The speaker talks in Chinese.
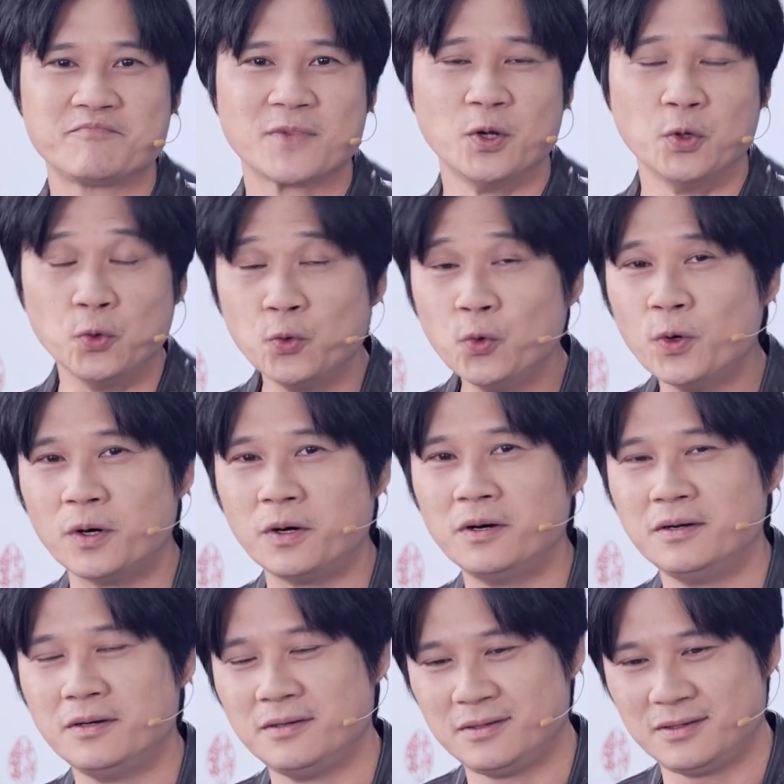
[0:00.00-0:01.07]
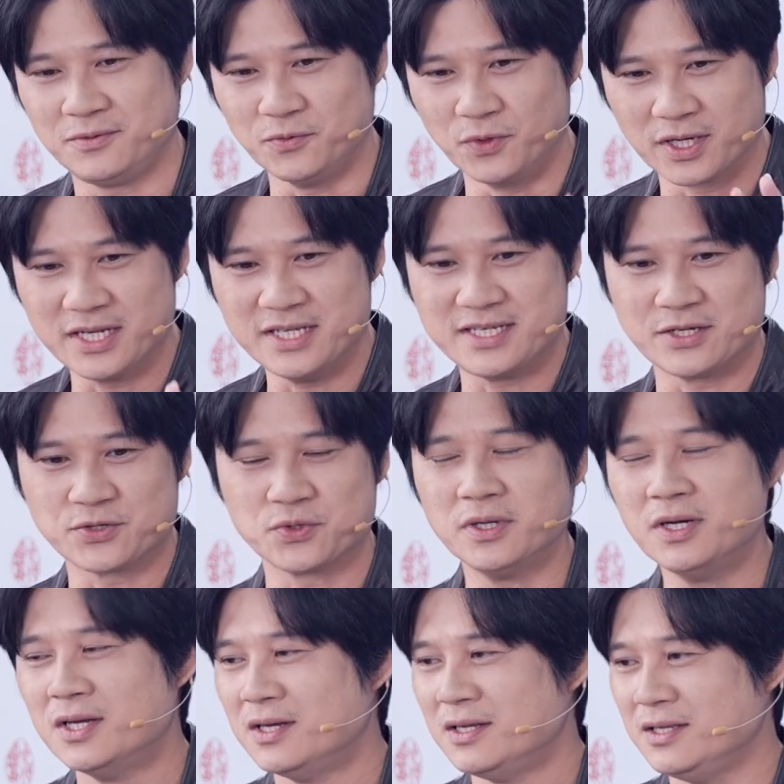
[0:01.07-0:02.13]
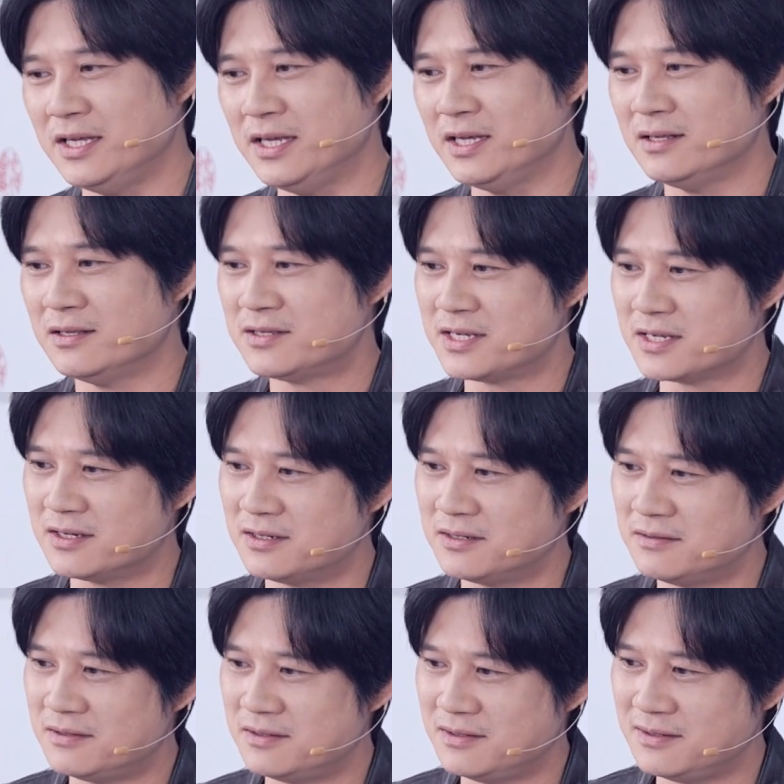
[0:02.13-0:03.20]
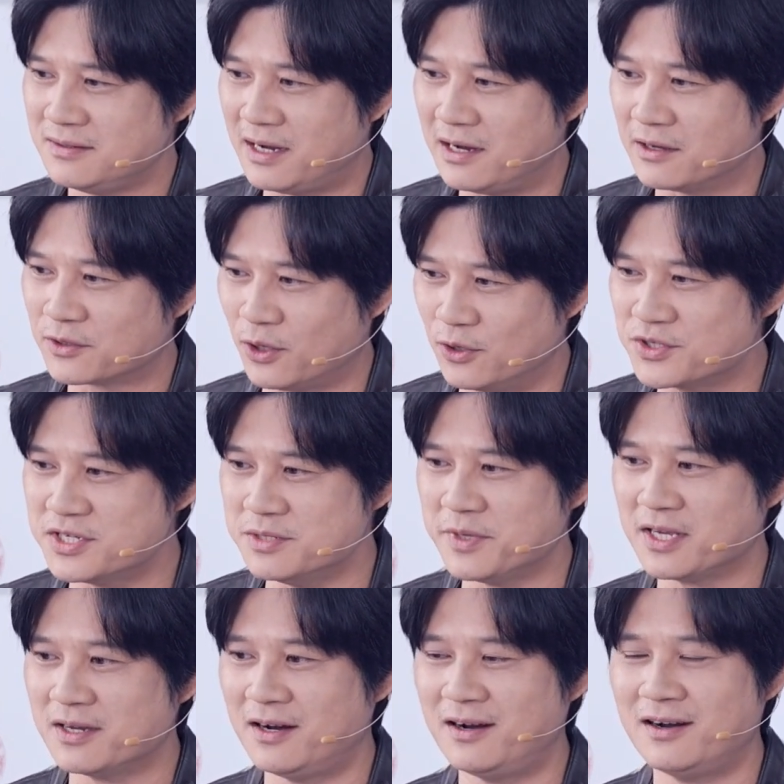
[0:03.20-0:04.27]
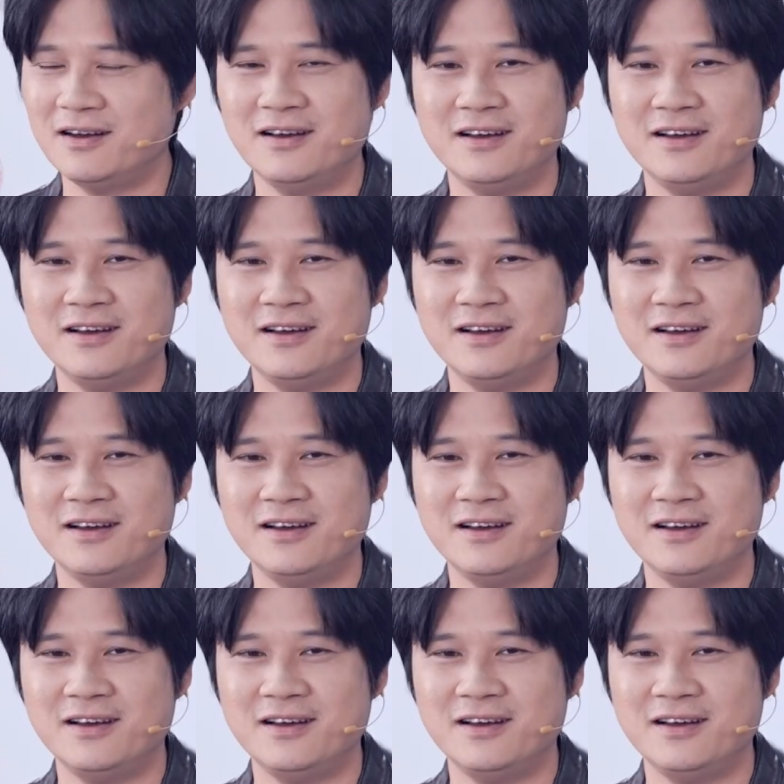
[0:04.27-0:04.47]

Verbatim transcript: 若我跟你讲说你这个啊，童子命啊，